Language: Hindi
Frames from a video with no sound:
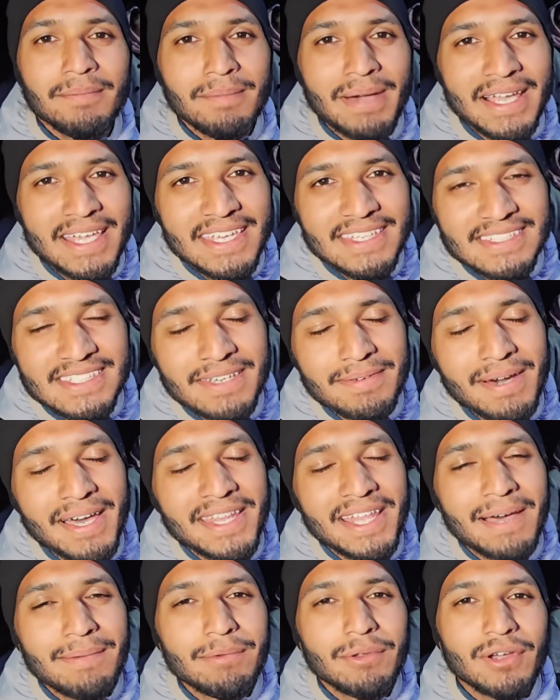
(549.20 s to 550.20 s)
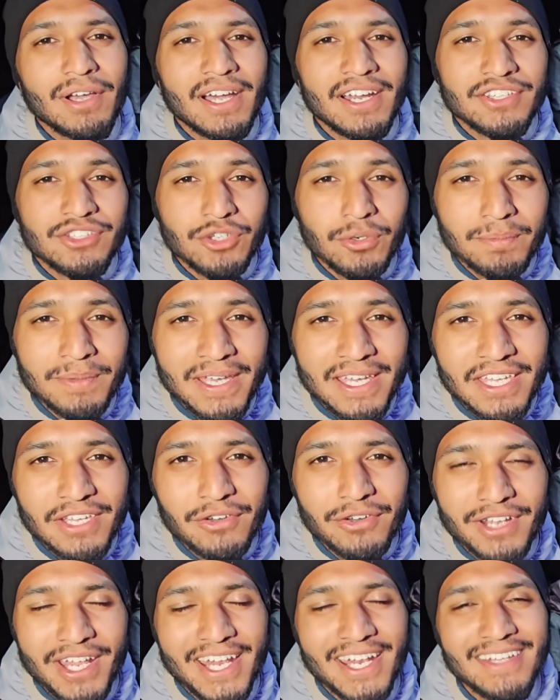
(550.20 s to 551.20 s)
बाकी इसके बाद आप लोग अगर चोपता की
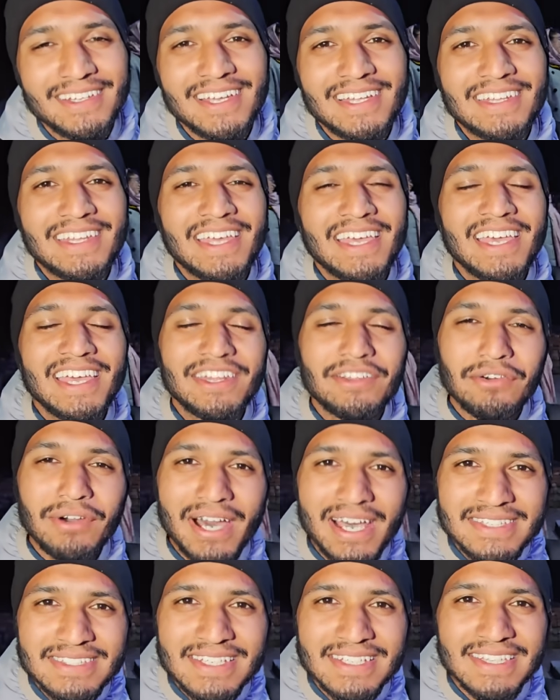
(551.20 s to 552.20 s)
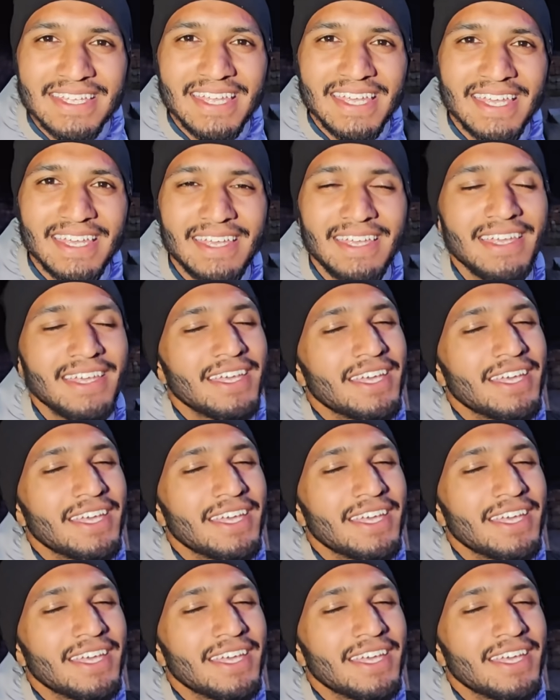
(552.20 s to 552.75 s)
ओर आना चाहते हैं तो आ सकते हैं